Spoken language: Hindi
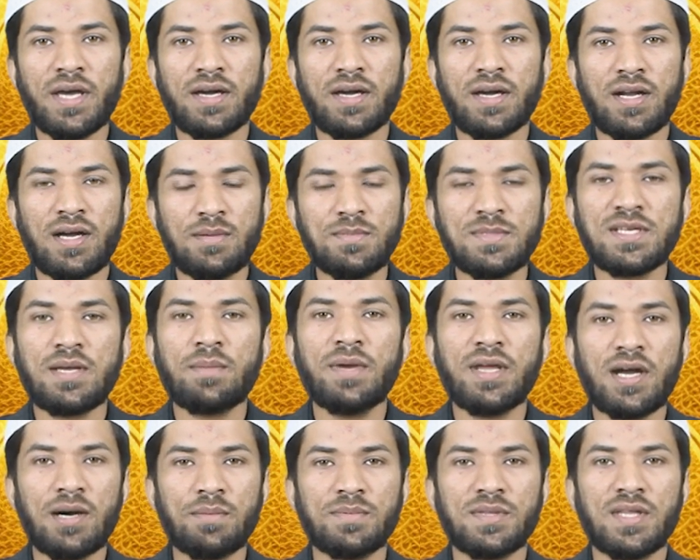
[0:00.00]
कराम से
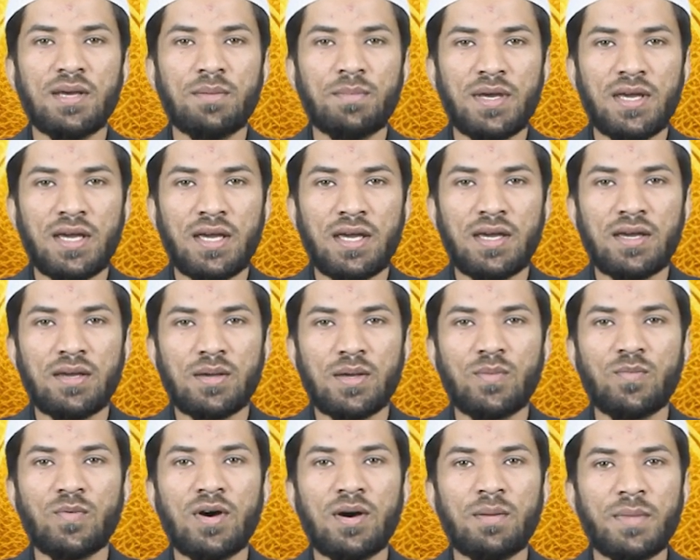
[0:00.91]
भी रबते में हैं
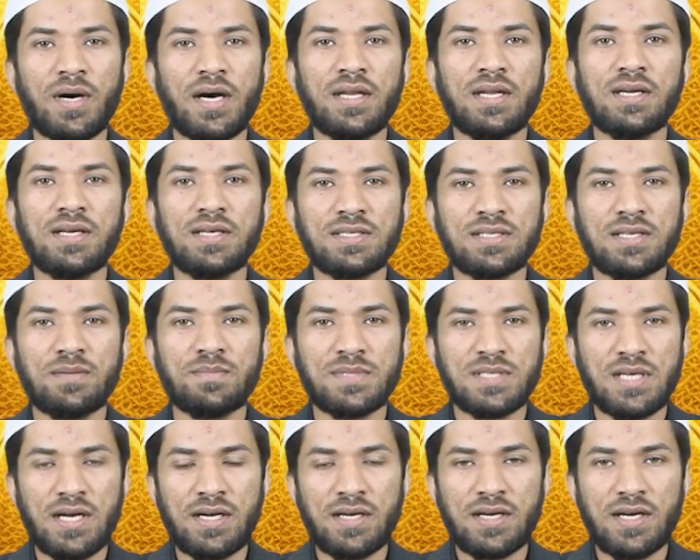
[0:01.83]
कि वो हमारी इस
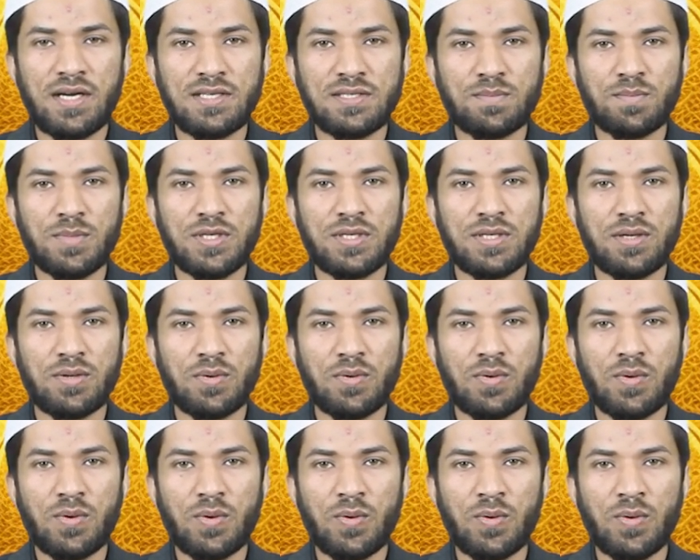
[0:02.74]
रमज़ान ट्रांसमिशन
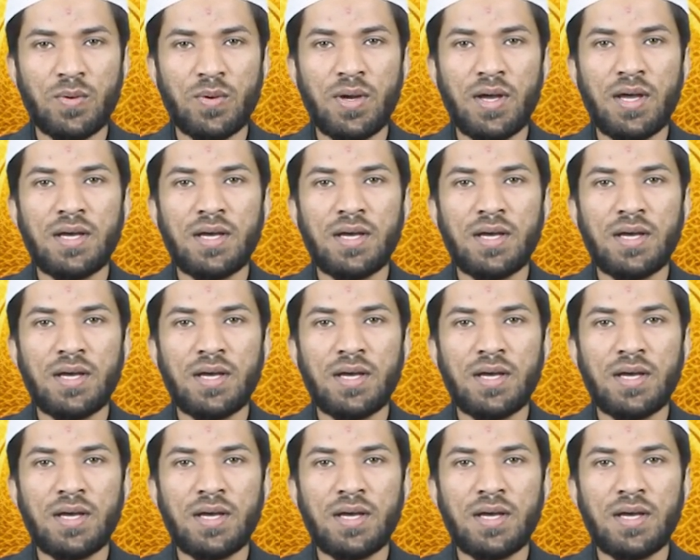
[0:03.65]
को